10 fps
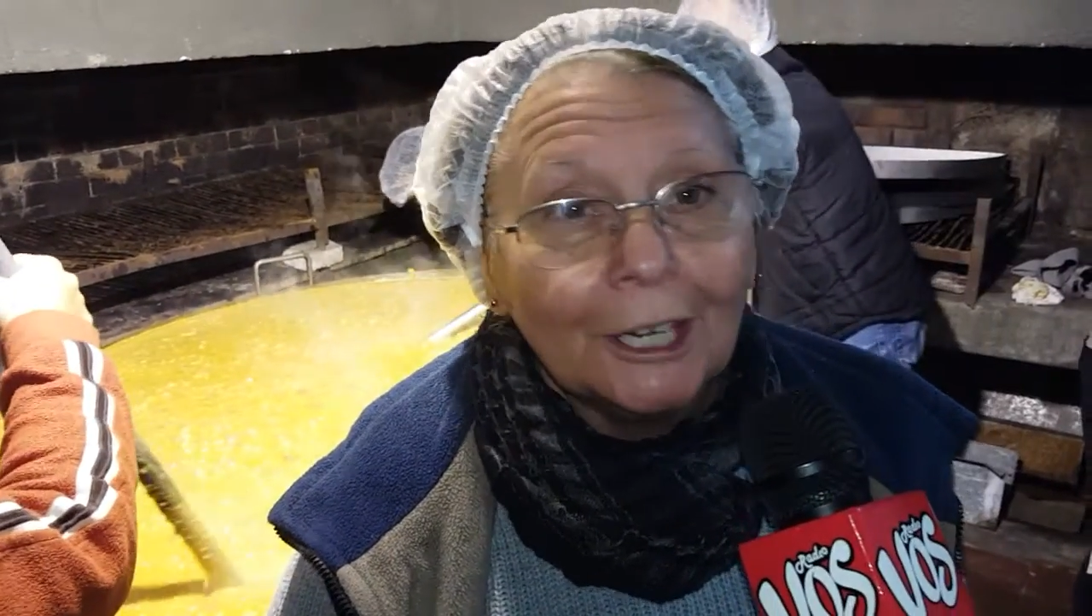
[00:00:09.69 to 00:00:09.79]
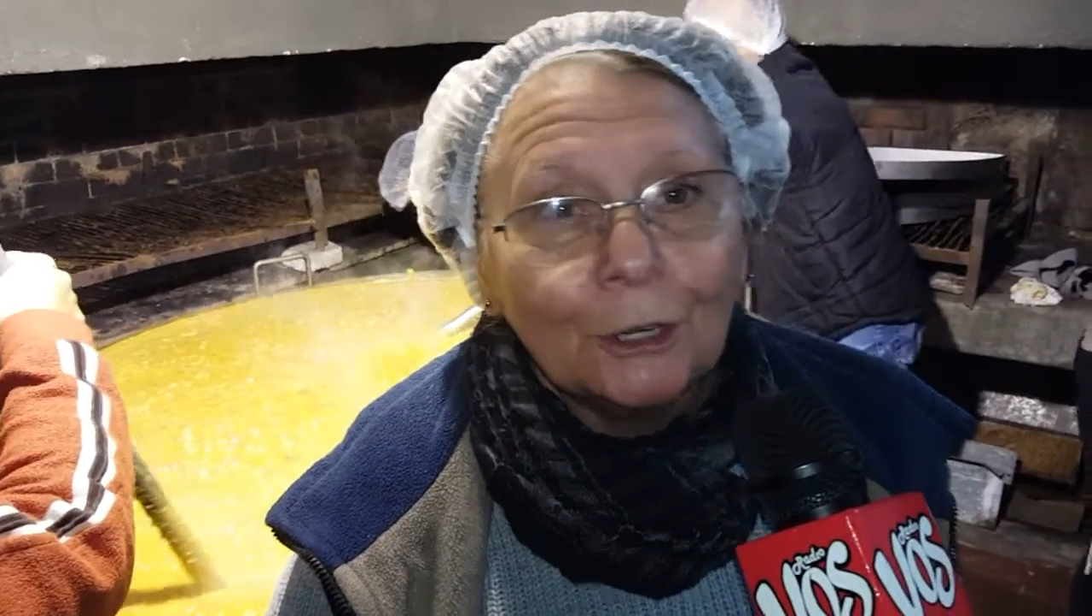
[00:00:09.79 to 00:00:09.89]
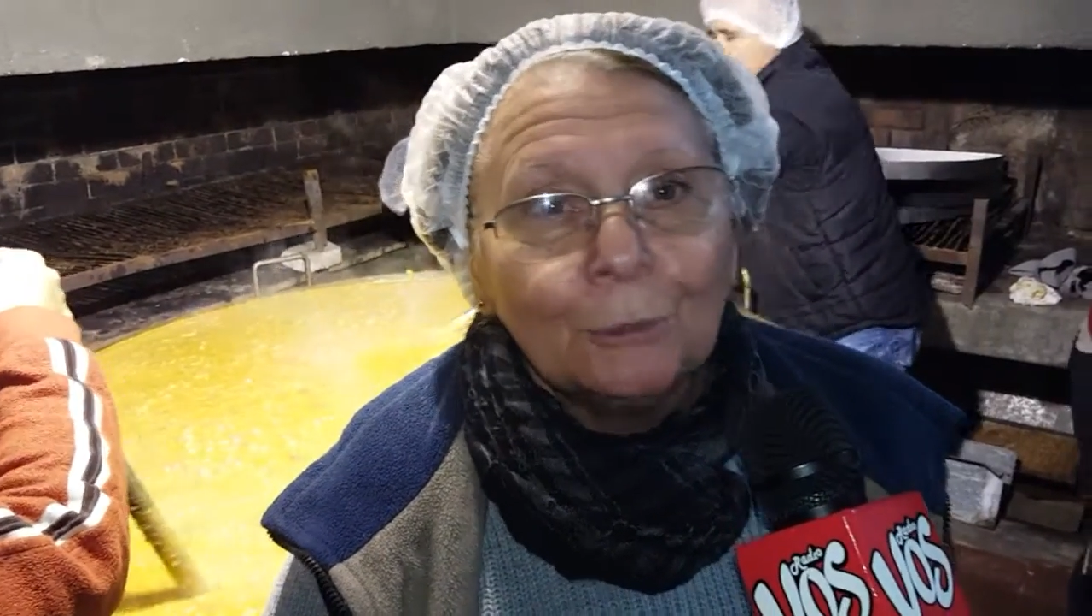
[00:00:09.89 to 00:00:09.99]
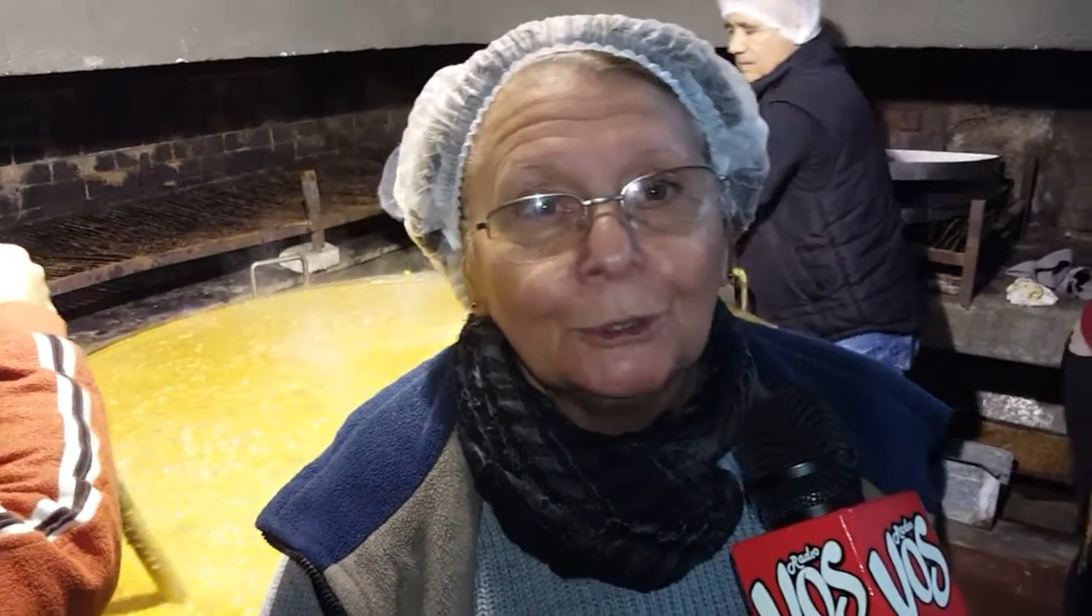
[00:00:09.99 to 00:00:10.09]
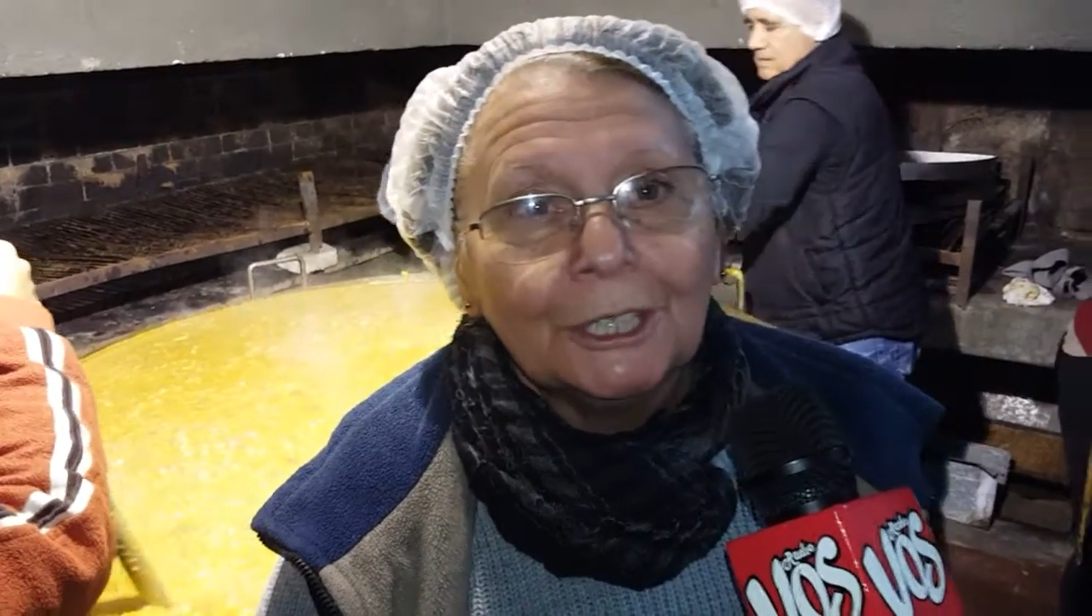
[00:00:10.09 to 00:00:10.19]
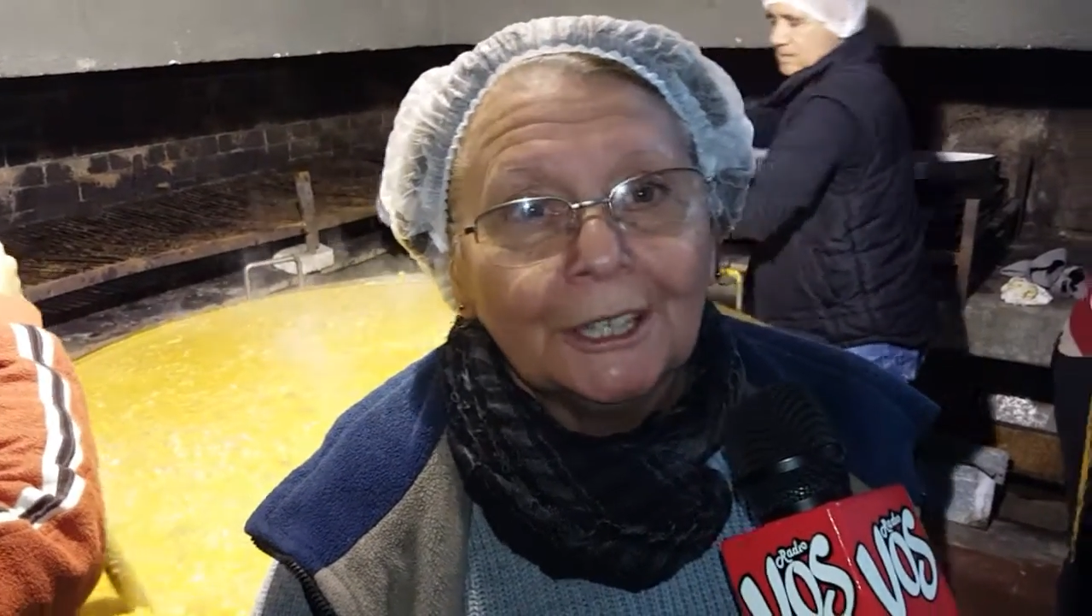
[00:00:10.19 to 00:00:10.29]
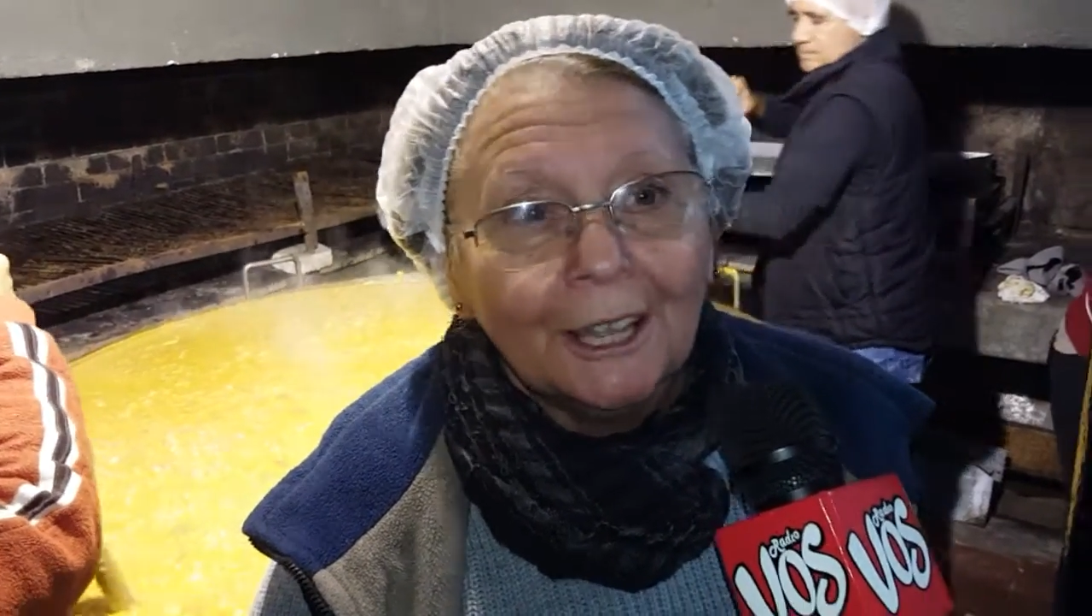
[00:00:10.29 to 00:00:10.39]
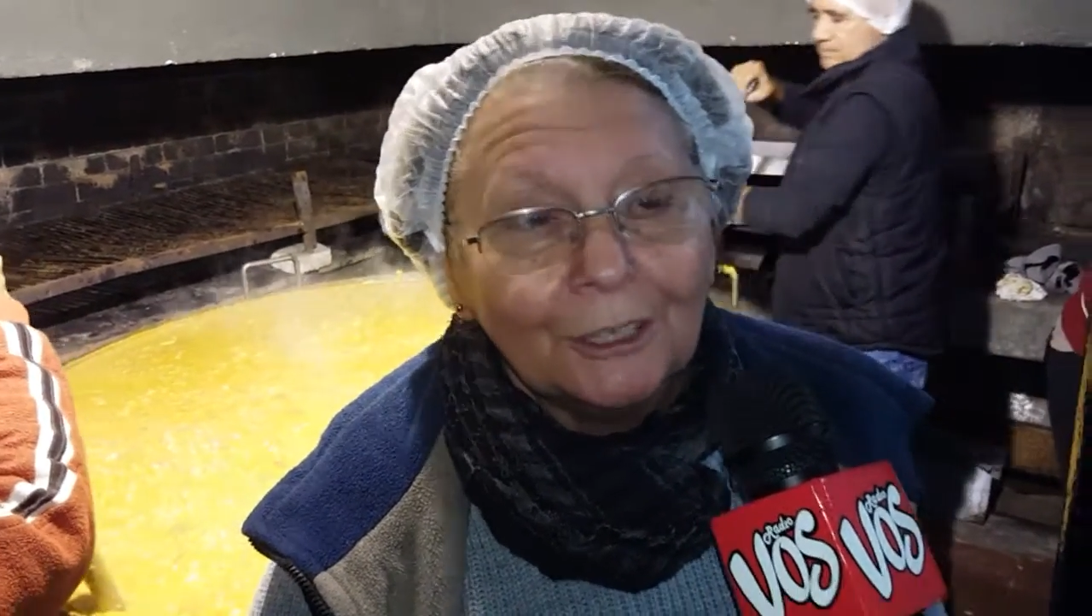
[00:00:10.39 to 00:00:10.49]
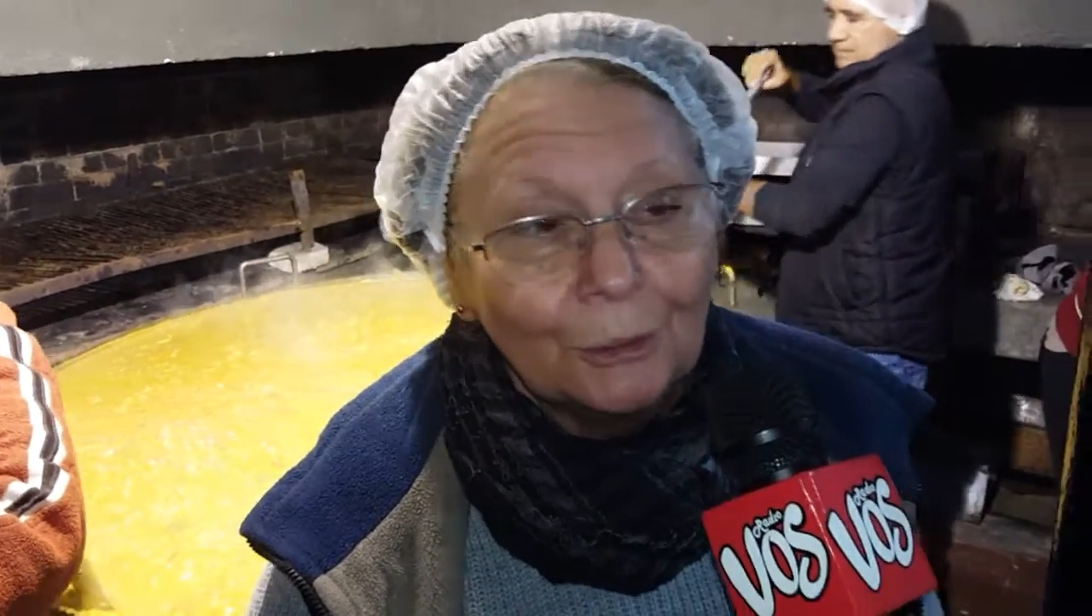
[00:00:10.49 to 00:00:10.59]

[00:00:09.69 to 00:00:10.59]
la comunidad